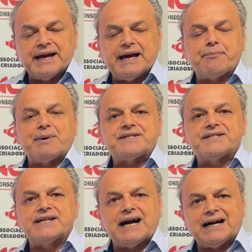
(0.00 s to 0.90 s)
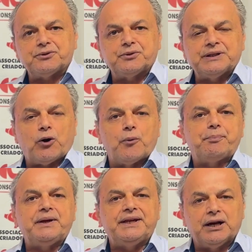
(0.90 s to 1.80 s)
é baseado na
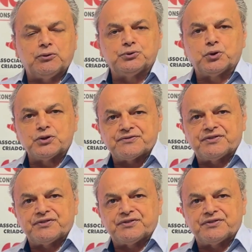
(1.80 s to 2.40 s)
opinião dos